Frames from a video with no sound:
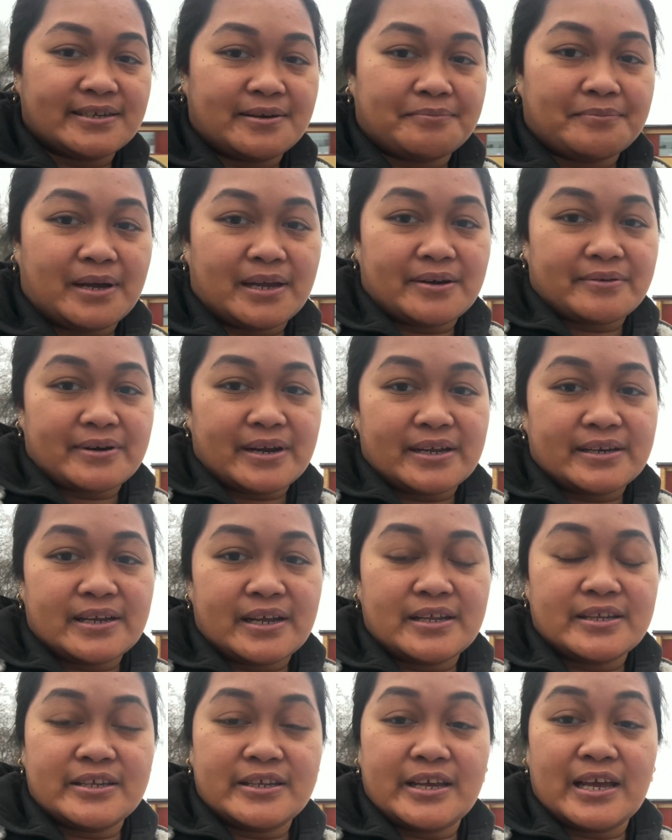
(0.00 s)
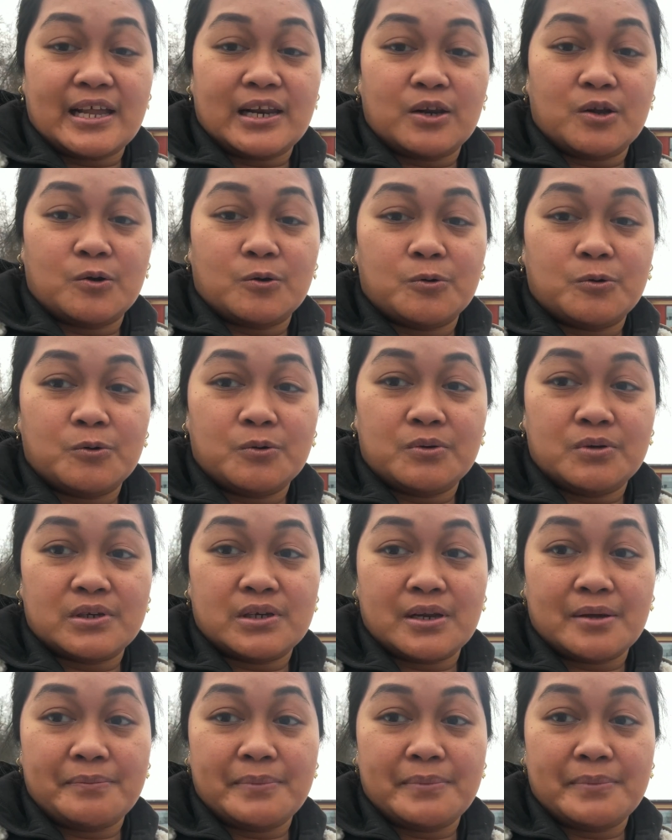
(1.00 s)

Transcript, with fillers: Yung may red and yellow na